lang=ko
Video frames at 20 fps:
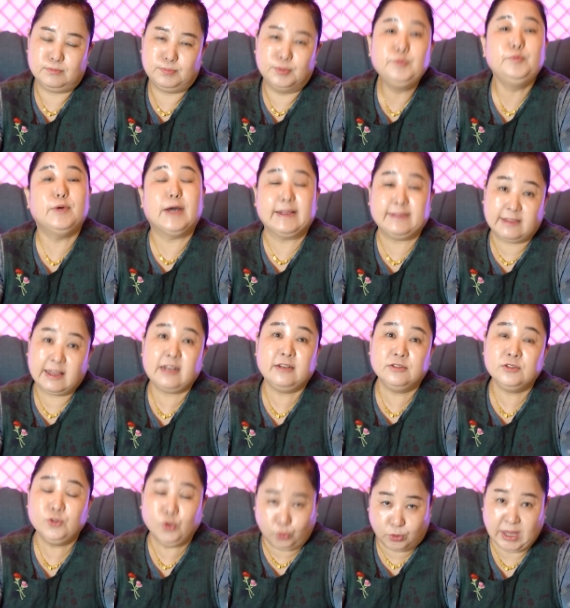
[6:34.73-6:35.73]

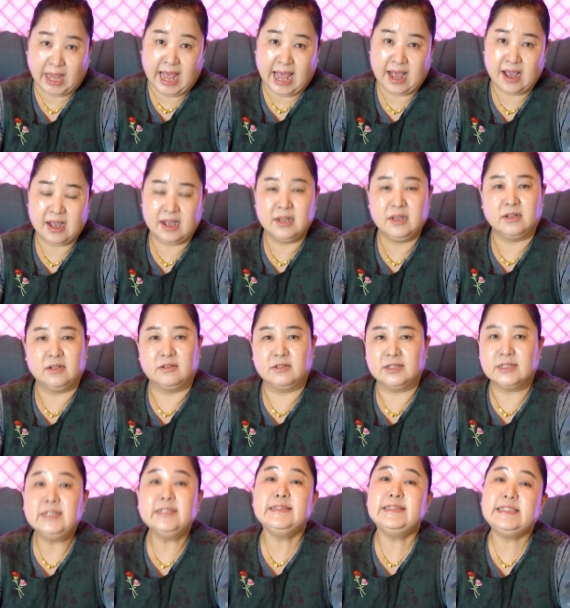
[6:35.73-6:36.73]
부부한테는 좋다. 어.
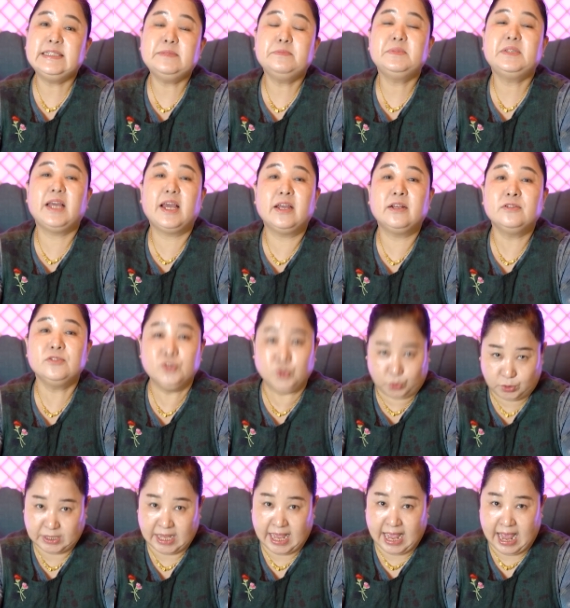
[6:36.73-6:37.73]
어, 큰 침대에는
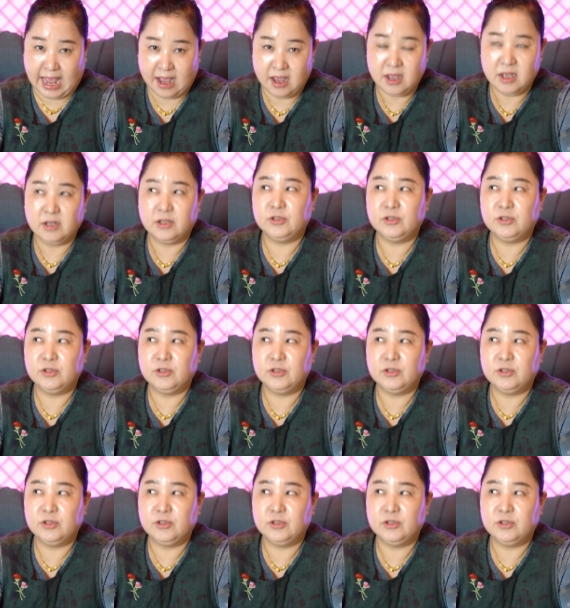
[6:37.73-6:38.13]
좋다.